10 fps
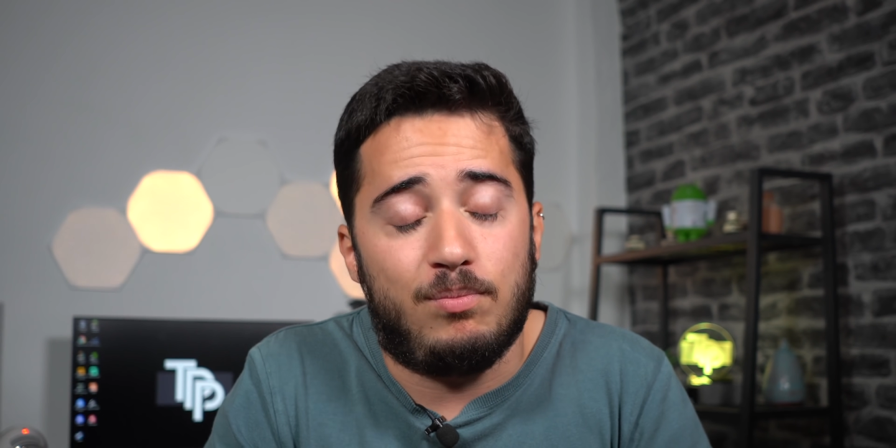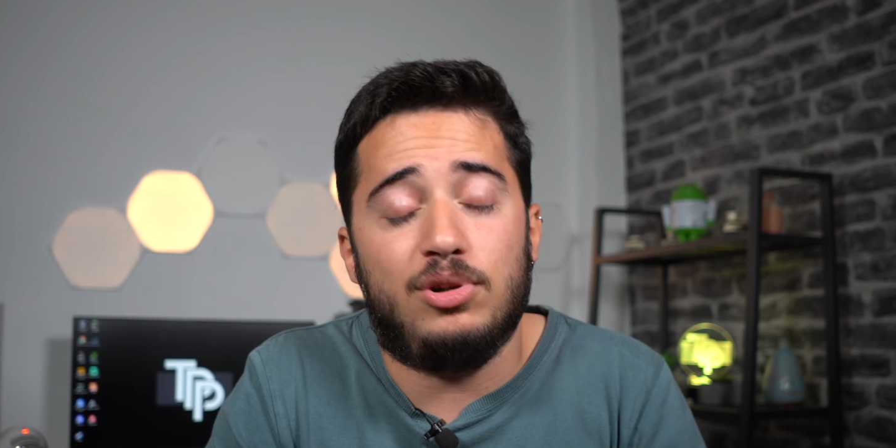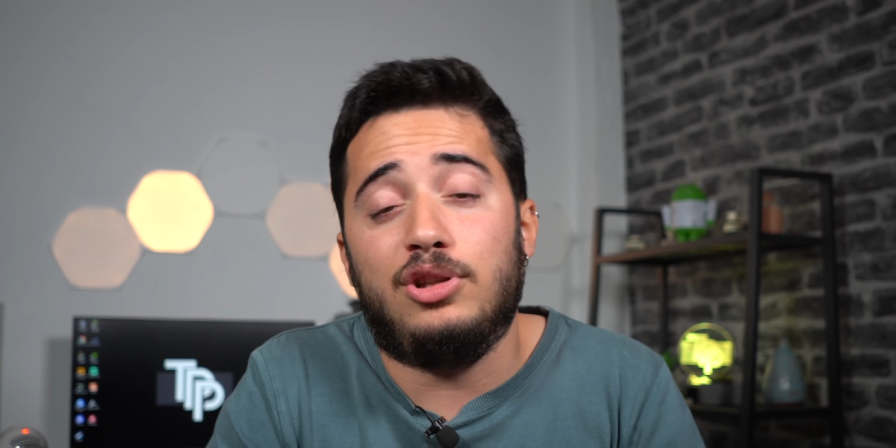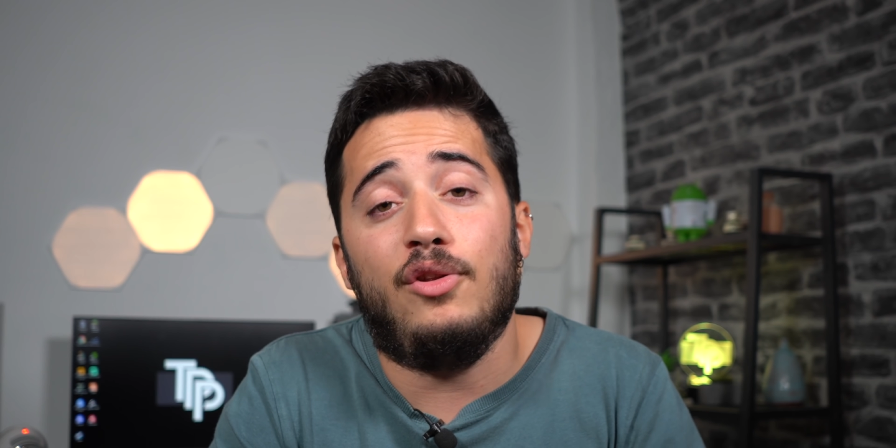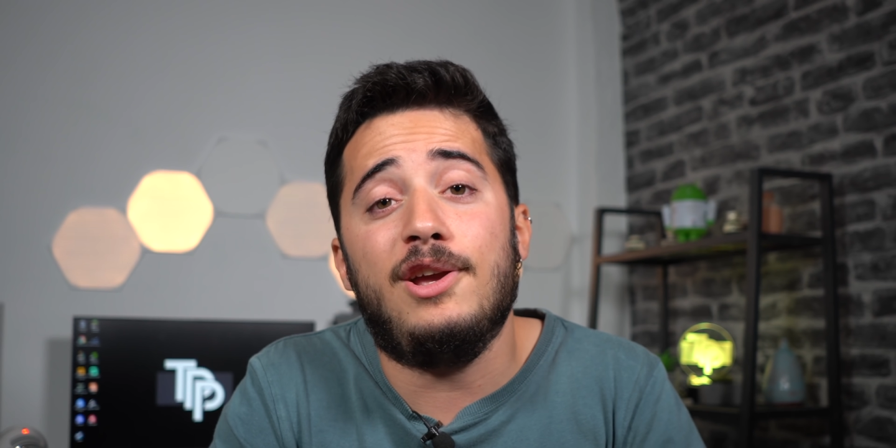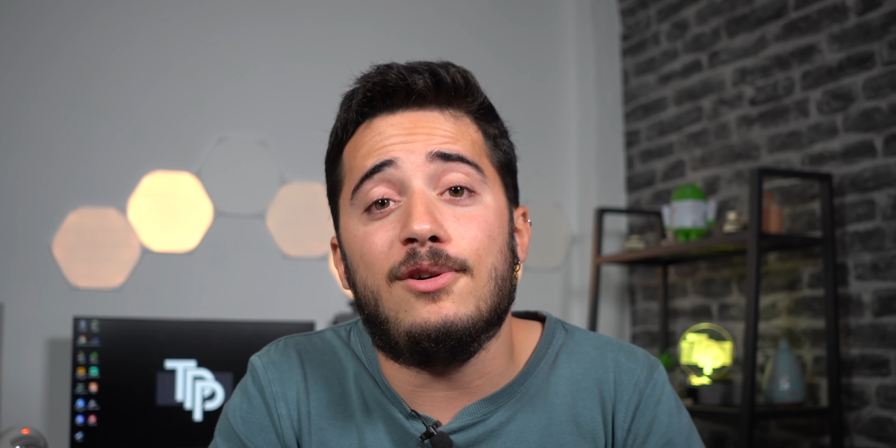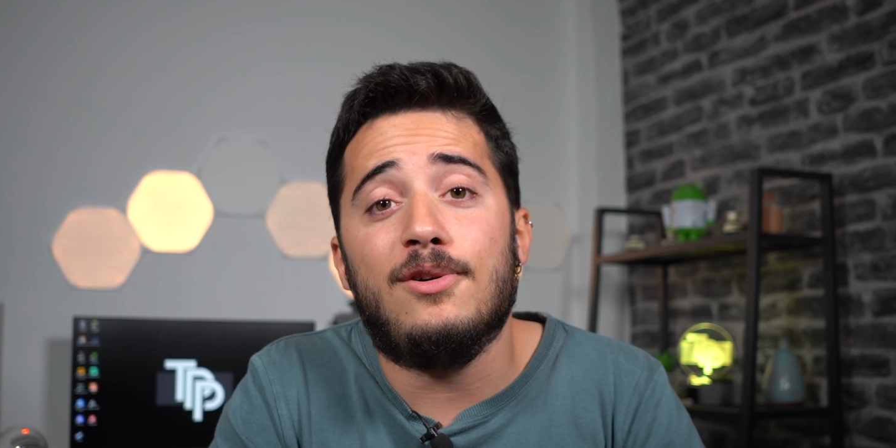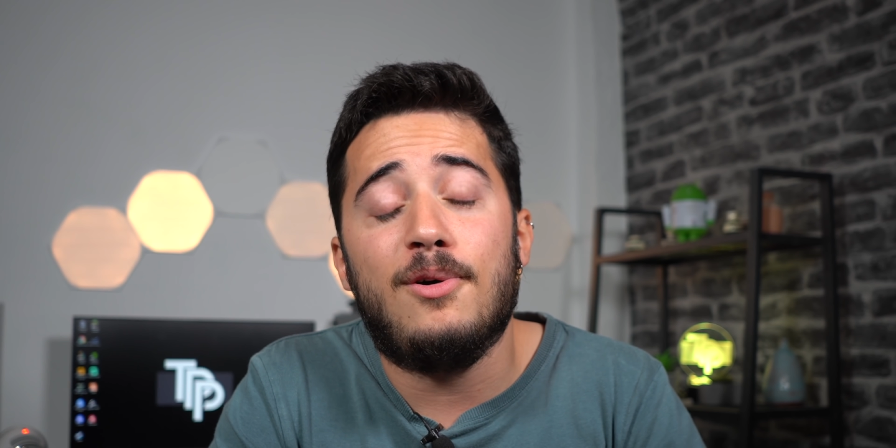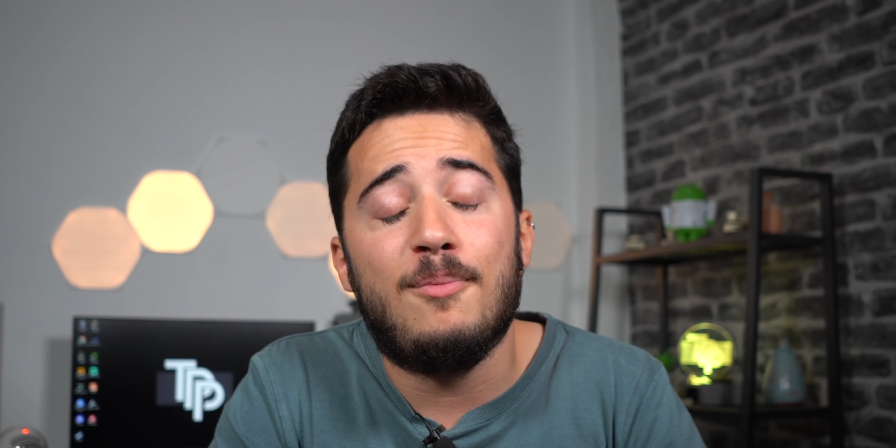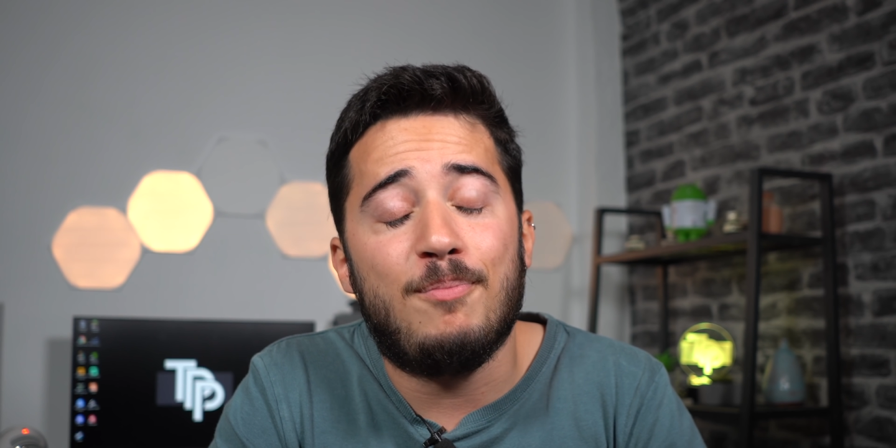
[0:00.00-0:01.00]
Pues te lo
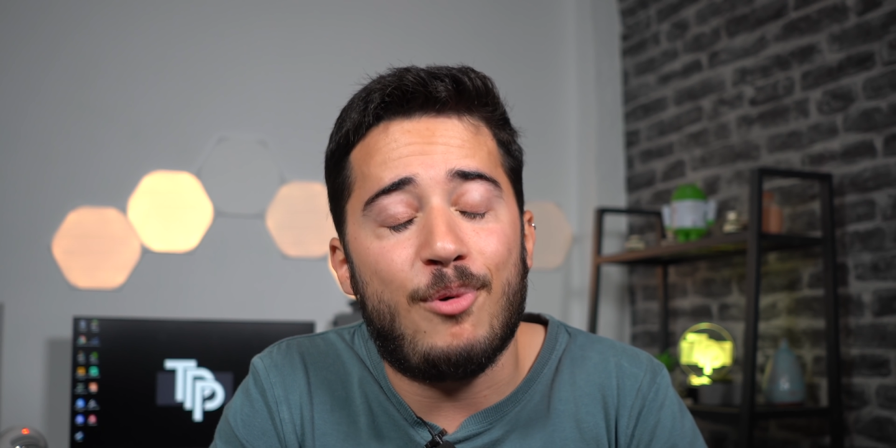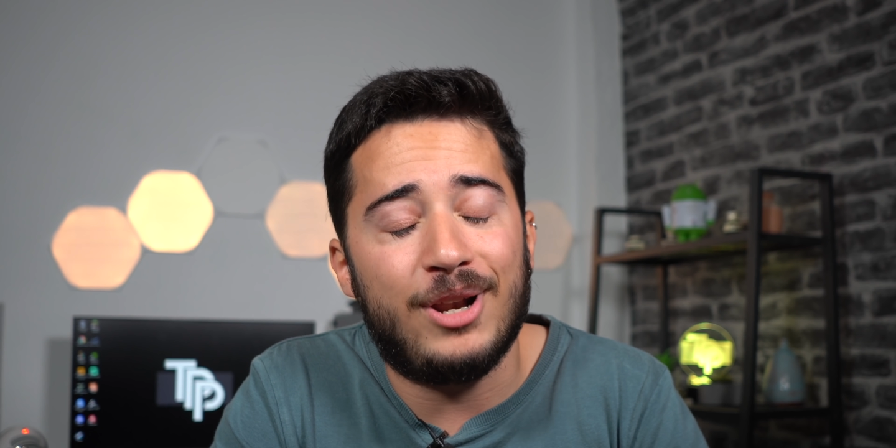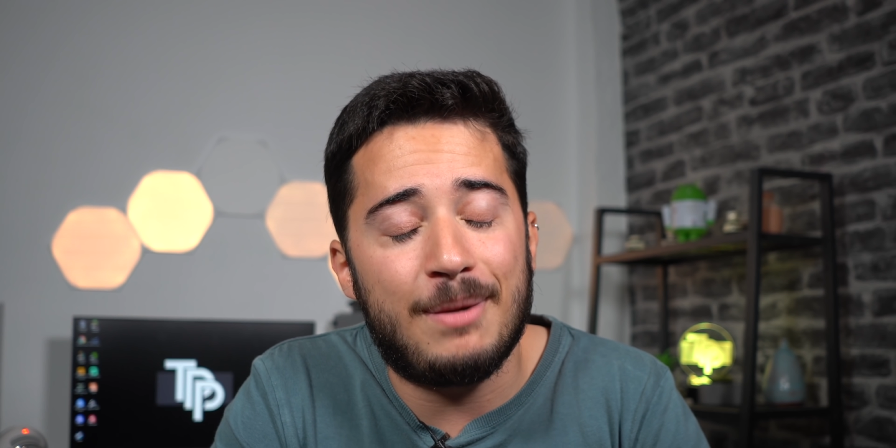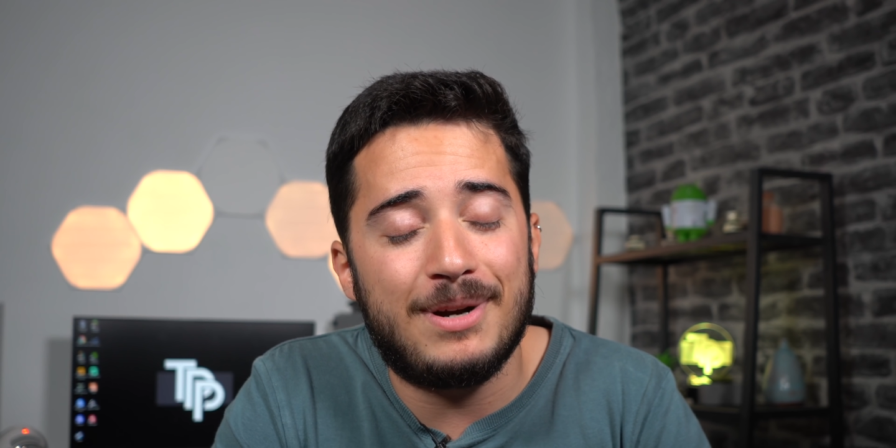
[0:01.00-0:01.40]
digo, por el